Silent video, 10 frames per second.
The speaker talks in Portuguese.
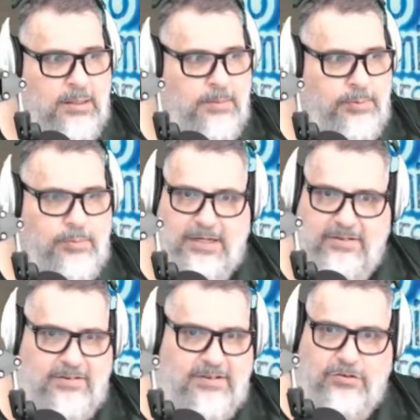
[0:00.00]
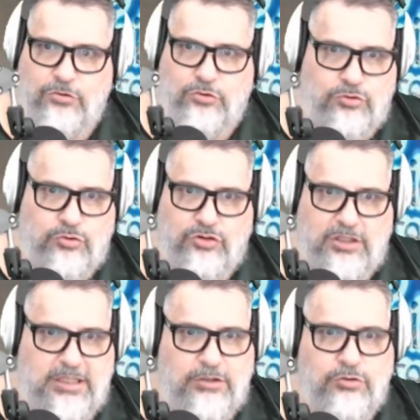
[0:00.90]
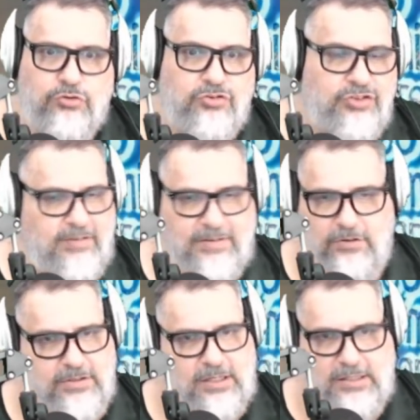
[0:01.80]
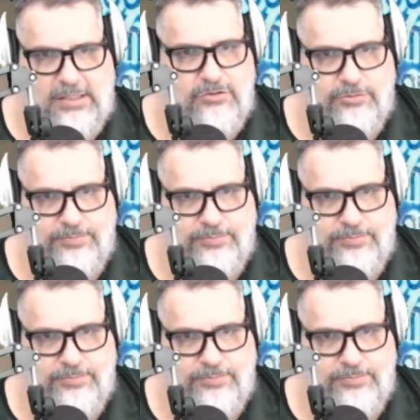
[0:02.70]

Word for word: por mais que sejam sugeridos, já estão descartados.